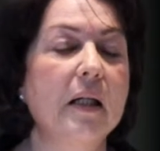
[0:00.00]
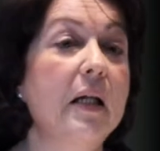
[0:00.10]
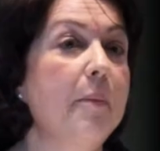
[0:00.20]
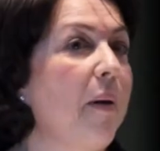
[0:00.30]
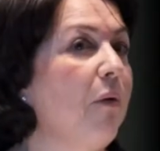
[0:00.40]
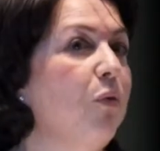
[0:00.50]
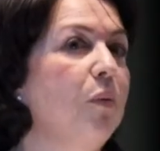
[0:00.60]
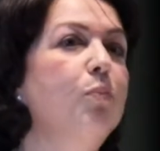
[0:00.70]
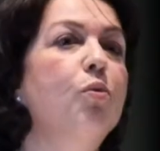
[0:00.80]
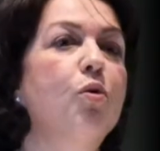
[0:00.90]
Il est
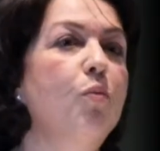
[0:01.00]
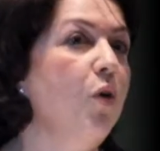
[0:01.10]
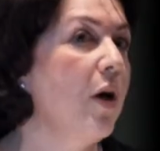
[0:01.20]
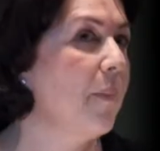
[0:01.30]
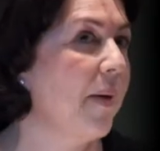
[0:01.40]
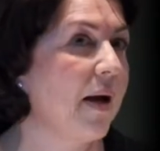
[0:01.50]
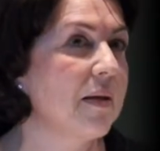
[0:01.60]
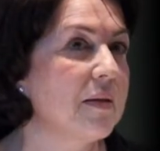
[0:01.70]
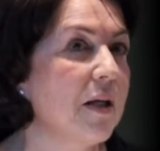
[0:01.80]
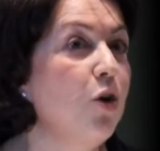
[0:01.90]
parfois beaucoup moins
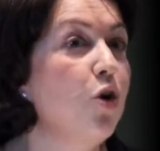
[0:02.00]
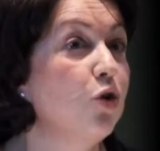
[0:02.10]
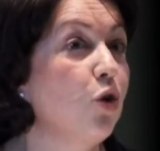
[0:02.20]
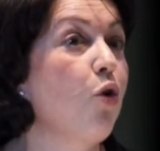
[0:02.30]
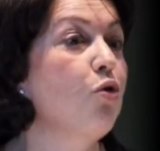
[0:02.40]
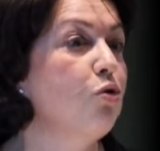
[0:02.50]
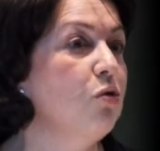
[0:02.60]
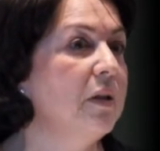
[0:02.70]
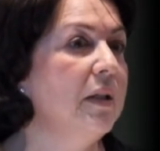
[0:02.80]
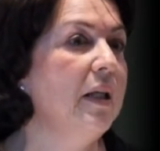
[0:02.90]
embarrassant de
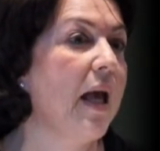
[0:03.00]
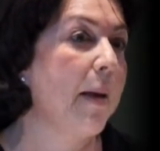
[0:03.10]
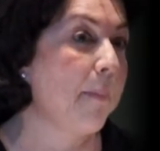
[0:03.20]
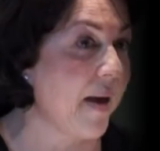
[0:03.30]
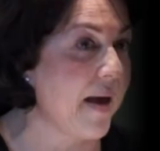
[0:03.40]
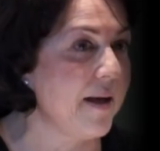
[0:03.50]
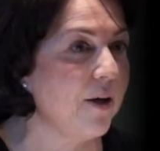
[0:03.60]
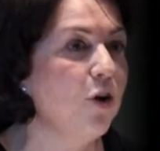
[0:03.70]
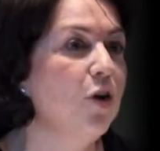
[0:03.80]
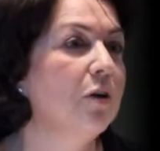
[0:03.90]
consulter un
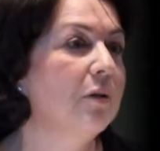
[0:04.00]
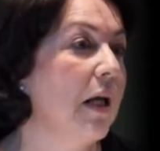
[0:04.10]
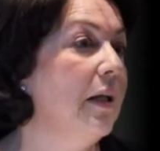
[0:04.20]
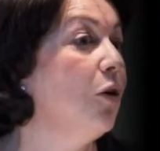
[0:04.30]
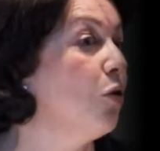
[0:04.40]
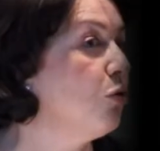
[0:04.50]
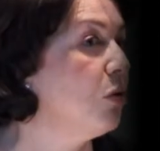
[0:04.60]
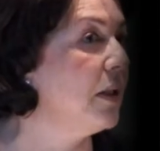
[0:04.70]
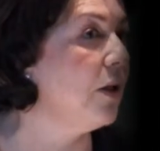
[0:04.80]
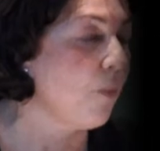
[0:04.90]
père qu'aller
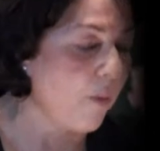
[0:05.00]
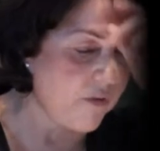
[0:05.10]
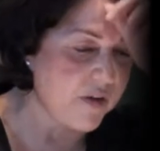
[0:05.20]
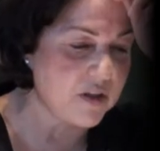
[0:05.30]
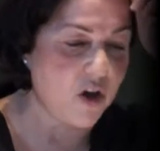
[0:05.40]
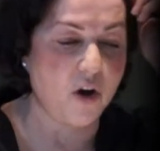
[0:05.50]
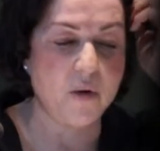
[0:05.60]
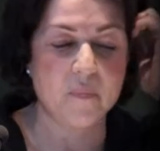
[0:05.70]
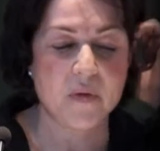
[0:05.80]
consulter le professeur.